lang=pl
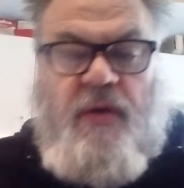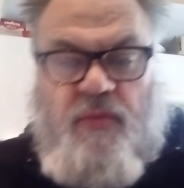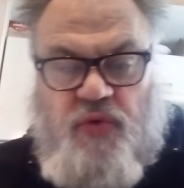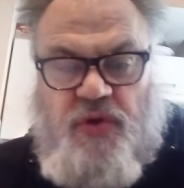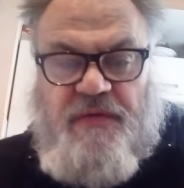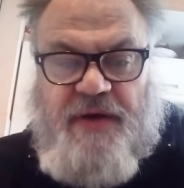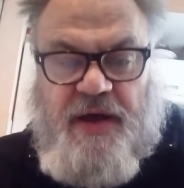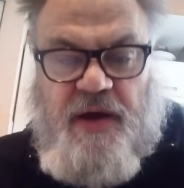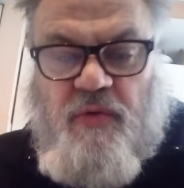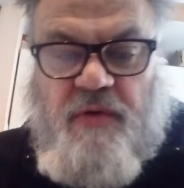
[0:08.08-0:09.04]
Budowa
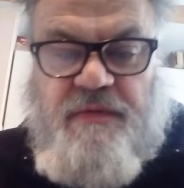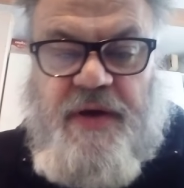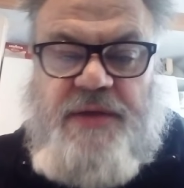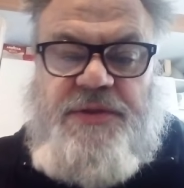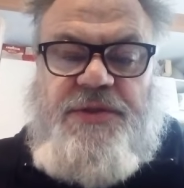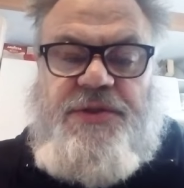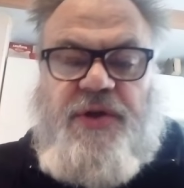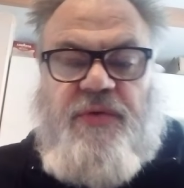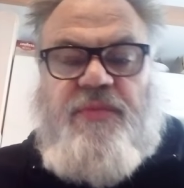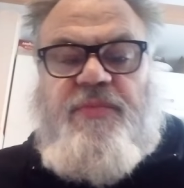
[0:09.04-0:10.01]
a Głowa. Dziś
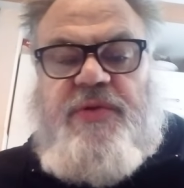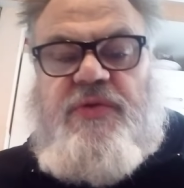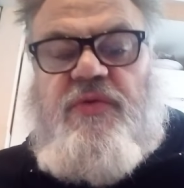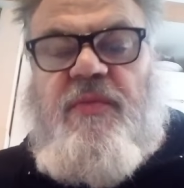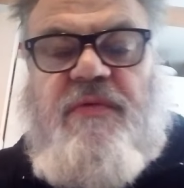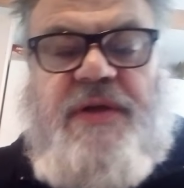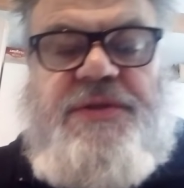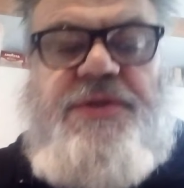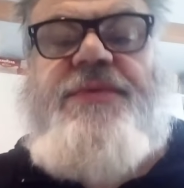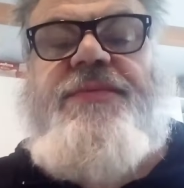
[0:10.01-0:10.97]
chciałbym
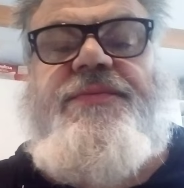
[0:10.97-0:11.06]
podsumować